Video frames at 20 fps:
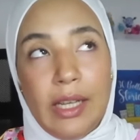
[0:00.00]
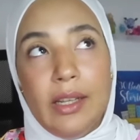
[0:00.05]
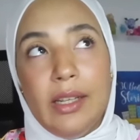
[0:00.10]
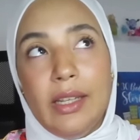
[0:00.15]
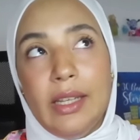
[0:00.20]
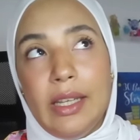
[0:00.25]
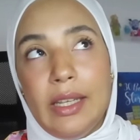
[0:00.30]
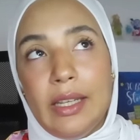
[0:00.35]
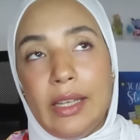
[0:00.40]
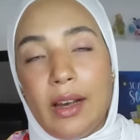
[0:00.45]

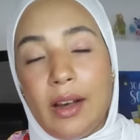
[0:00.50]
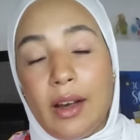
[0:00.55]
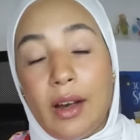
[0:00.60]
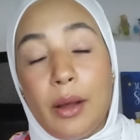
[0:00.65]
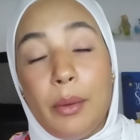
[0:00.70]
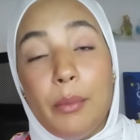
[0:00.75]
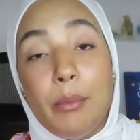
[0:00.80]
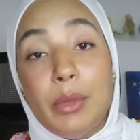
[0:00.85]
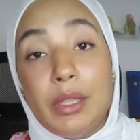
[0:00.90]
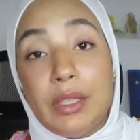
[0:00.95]
اللي
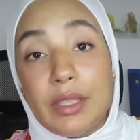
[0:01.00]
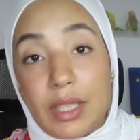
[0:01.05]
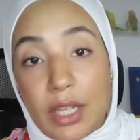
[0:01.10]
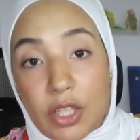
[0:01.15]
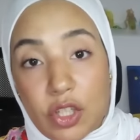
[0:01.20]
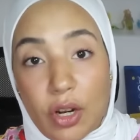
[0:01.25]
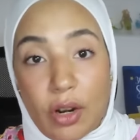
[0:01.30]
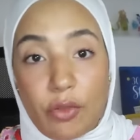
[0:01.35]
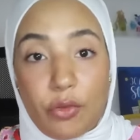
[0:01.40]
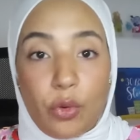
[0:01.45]
هي
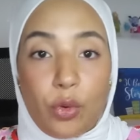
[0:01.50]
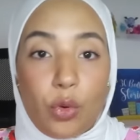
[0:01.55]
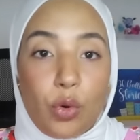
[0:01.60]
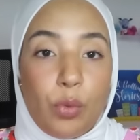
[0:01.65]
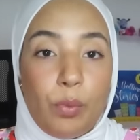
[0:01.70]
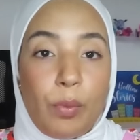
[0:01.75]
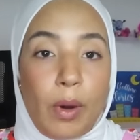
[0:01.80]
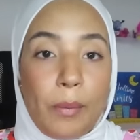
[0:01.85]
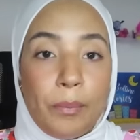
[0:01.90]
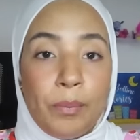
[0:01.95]
منتشره في
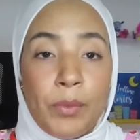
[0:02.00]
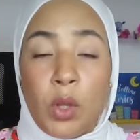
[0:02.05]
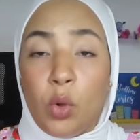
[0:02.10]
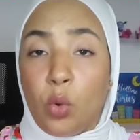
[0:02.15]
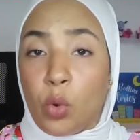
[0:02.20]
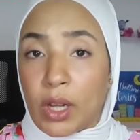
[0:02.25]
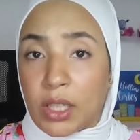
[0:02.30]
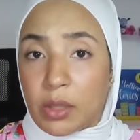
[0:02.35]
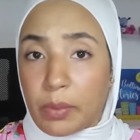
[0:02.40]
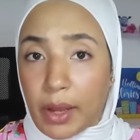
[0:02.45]
اوروبا
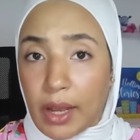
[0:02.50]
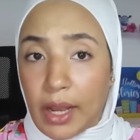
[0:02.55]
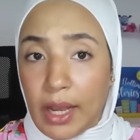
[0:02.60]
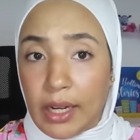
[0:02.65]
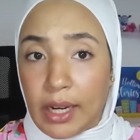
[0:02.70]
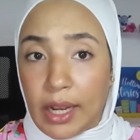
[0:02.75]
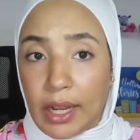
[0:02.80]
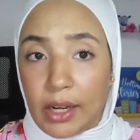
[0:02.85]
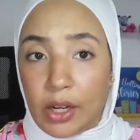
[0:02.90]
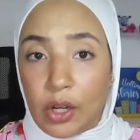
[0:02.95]
وكتبقى
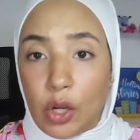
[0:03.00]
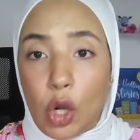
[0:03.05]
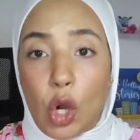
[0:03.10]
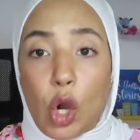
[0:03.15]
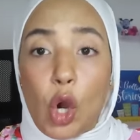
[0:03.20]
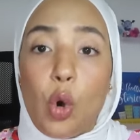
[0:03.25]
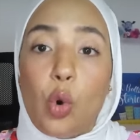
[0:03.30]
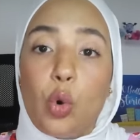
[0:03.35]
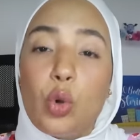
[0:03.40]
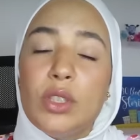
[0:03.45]
حلال
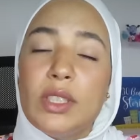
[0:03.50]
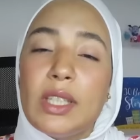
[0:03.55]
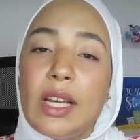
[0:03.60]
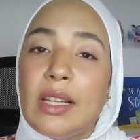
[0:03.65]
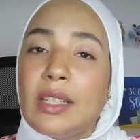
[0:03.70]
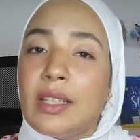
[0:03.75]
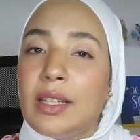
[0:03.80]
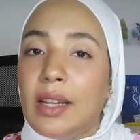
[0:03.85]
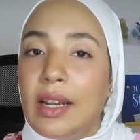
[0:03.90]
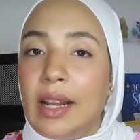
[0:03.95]
وكنت
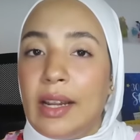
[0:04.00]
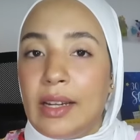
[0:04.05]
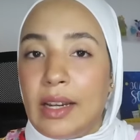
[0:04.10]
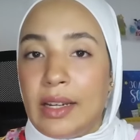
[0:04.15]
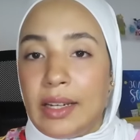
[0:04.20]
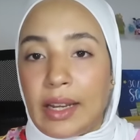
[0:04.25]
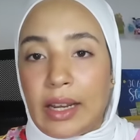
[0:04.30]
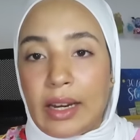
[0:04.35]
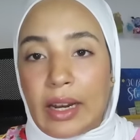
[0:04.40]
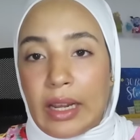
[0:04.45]
اصلا
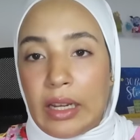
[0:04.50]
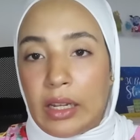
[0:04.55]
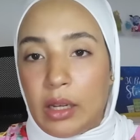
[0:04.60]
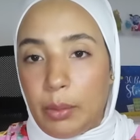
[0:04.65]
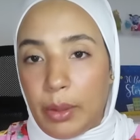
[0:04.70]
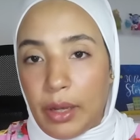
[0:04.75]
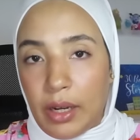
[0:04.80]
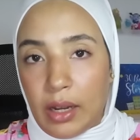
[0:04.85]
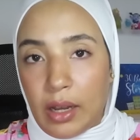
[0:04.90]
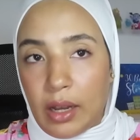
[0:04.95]
انني
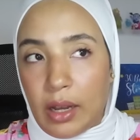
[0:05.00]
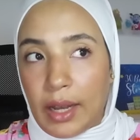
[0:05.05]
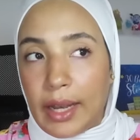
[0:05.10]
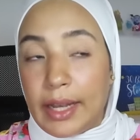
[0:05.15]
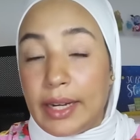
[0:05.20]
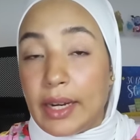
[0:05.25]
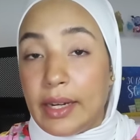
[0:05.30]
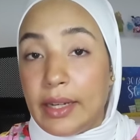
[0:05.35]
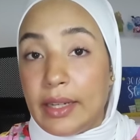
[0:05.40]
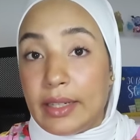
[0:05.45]
كنقلب على
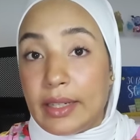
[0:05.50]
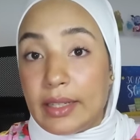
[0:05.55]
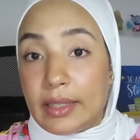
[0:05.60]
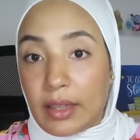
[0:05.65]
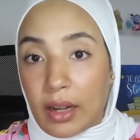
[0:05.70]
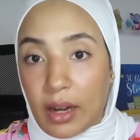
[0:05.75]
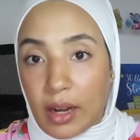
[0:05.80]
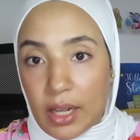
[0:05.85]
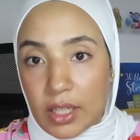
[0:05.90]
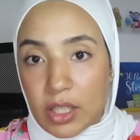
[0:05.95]
انني
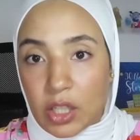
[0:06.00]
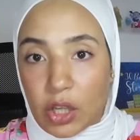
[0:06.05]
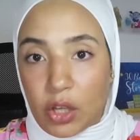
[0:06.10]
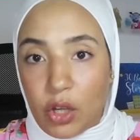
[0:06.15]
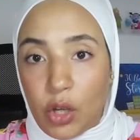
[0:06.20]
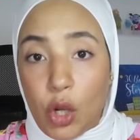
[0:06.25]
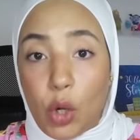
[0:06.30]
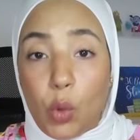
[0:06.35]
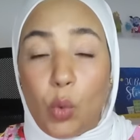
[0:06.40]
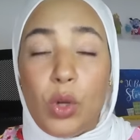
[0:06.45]
نستر راسي
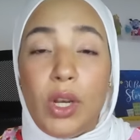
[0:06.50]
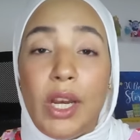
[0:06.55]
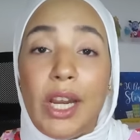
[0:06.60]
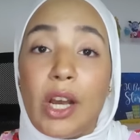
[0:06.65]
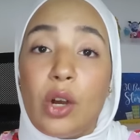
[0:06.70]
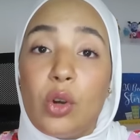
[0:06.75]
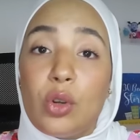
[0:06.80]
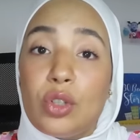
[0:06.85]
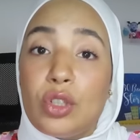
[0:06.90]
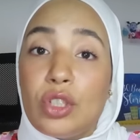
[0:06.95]
واللي
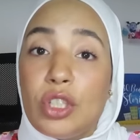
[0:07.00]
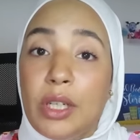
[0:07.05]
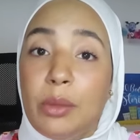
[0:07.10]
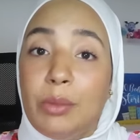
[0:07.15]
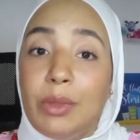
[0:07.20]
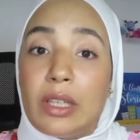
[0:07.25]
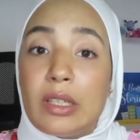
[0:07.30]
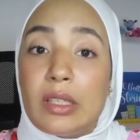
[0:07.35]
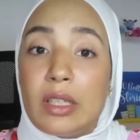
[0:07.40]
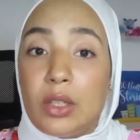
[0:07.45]
يخرجني
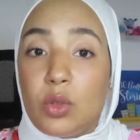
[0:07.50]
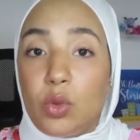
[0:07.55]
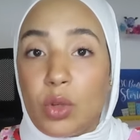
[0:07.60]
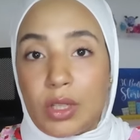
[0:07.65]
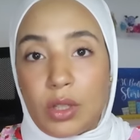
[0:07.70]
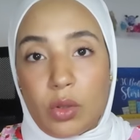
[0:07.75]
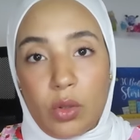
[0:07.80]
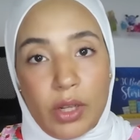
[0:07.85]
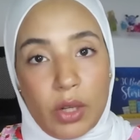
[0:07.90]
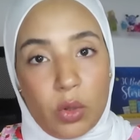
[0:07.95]
من ديك
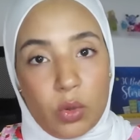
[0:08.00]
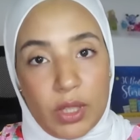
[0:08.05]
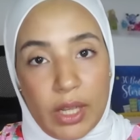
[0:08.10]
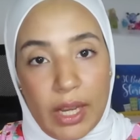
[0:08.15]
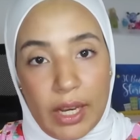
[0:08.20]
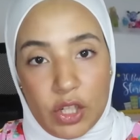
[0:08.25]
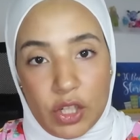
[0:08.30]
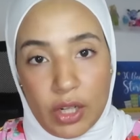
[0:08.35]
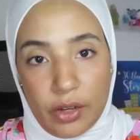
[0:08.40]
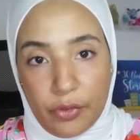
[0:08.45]
السيتوياسيون اللي كنت
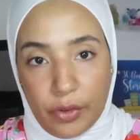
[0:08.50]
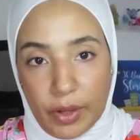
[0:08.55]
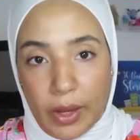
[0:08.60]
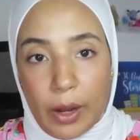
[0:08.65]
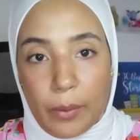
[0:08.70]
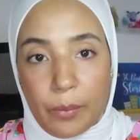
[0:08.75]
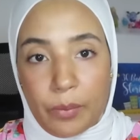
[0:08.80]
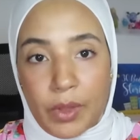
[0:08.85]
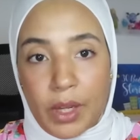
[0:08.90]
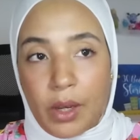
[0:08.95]
عايشه
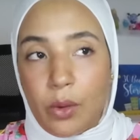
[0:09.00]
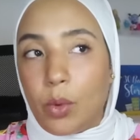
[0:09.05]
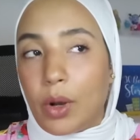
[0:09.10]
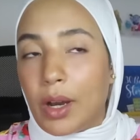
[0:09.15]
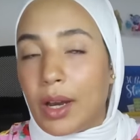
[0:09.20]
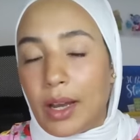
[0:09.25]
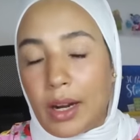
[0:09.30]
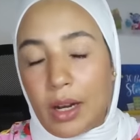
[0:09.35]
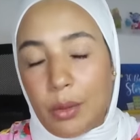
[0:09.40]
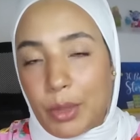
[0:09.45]
فيها
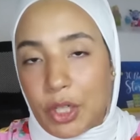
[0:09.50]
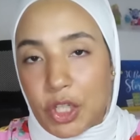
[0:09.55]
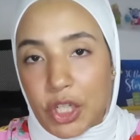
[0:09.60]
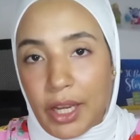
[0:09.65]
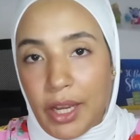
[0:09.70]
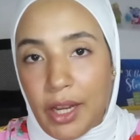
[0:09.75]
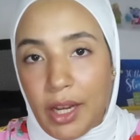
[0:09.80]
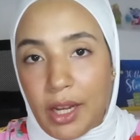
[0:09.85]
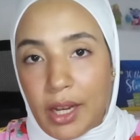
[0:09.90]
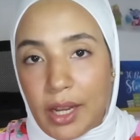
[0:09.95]
واخا راه ماشي
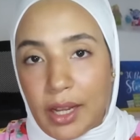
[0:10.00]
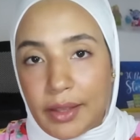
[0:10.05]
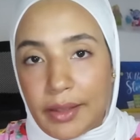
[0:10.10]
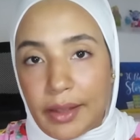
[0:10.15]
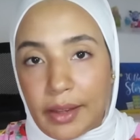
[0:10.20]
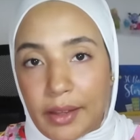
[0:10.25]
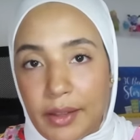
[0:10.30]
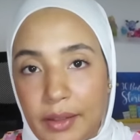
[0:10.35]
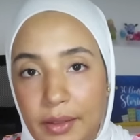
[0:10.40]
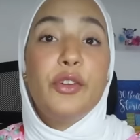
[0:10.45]
حل
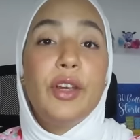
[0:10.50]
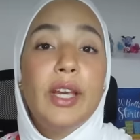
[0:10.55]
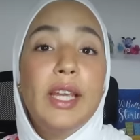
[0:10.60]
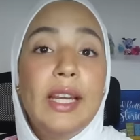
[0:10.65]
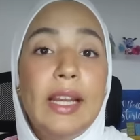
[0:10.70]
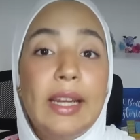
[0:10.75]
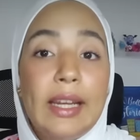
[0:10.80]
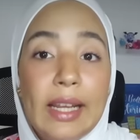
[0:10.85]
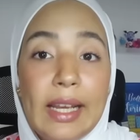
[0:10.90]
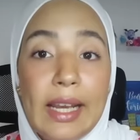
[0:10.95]
هذاك
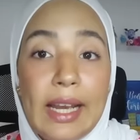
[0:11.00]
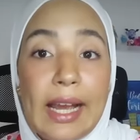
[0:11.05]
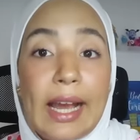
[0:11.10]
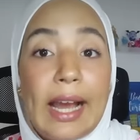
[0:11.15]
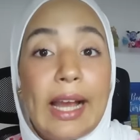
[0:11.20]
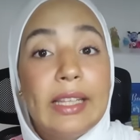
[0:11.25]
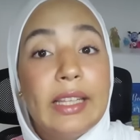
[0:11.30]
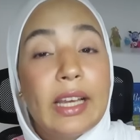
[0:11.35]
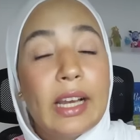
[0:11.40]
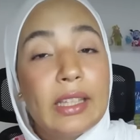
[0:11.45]
فعلا
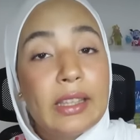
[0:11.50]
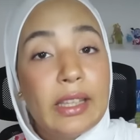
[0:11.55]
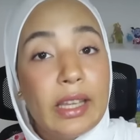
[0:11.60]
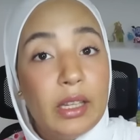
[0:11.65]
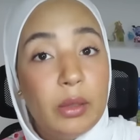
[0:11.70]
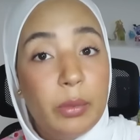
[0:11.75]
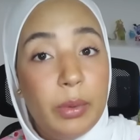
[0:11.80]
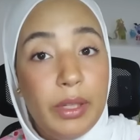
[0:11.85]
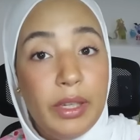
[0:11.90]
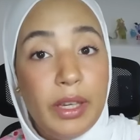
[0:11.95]
غادي يقطع
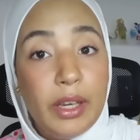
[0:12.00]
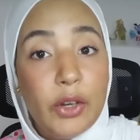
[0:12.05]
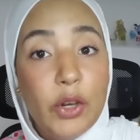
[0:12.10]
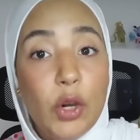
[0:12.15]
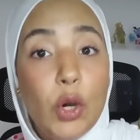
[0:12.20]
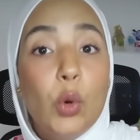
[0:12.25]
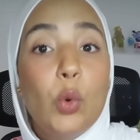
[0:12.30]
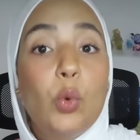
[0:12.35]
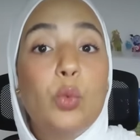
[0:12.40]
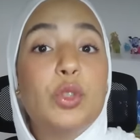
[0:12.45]
البي
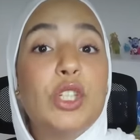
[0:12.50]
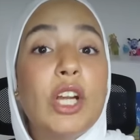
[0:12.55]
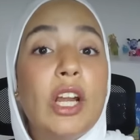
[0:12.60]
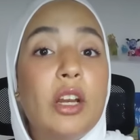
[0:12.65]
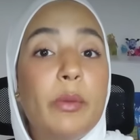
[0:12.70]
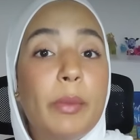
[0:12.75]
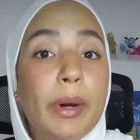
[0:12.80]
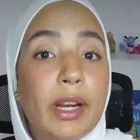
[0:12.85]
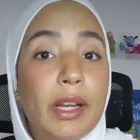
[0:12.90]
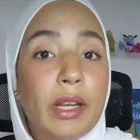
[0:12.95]
ومشى
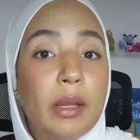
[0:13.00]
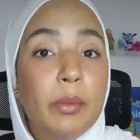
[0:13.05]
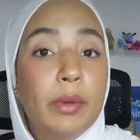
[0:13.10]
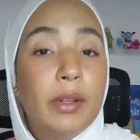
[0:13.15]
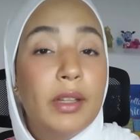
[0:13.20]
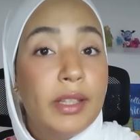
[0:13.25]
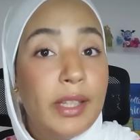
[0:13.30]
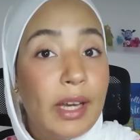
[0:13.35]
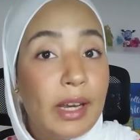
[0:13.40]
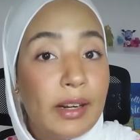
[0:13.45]
للمغرب
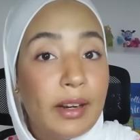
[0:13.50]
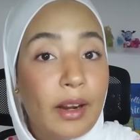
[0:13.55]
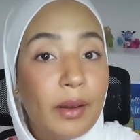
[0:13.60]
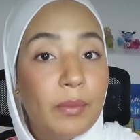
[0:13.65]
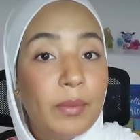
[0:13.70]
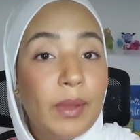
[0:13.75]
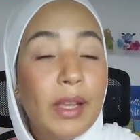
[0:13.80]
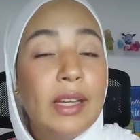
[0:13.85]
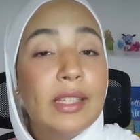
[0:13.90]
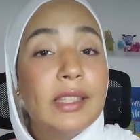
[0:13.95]
لدارنا
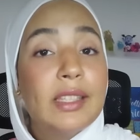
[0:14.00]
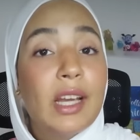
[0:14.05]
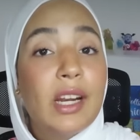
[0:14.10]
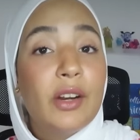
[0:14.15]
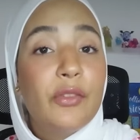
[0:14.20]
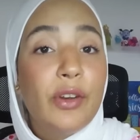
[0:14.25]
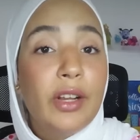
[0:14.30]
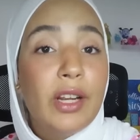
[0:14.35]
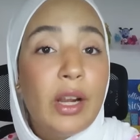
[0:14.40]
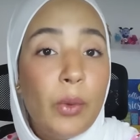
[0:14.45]

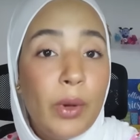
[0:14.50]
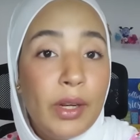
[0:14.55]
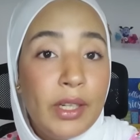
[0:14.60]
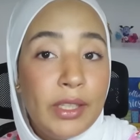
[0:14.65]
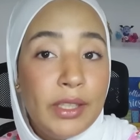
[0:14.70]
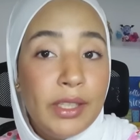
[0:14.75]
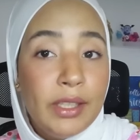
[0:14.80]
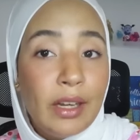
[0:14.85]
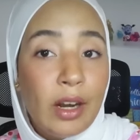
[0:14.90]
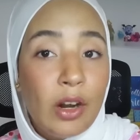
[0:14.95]
تعرف على
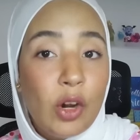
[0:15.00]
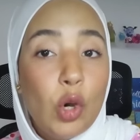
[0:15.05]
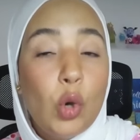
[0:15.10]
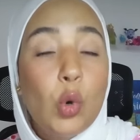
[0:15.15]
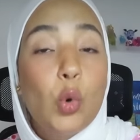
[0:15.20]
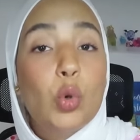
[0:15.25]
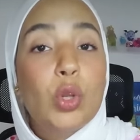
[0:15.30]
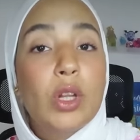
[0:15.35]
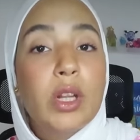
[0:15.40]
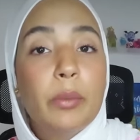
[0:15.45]
والديا
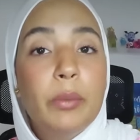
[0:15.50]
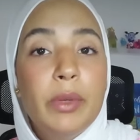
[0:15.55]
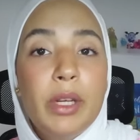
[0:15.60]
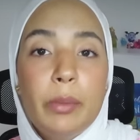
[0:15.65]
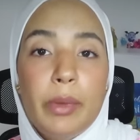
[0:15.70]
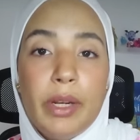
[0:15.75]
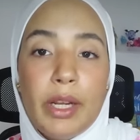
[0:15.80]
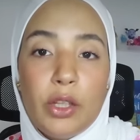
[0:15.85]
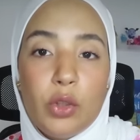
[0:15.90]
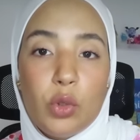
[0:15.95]
وطلبني
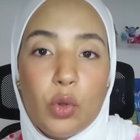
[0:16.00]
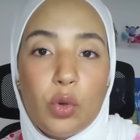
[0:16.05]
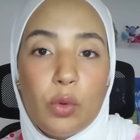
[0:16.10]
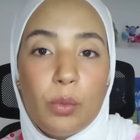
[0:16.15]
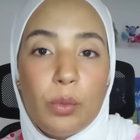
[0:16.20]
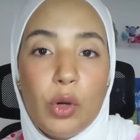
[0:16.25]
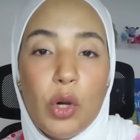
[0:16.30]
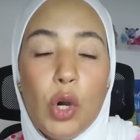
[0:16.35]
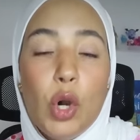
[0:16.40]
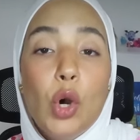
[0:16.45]
من عندهم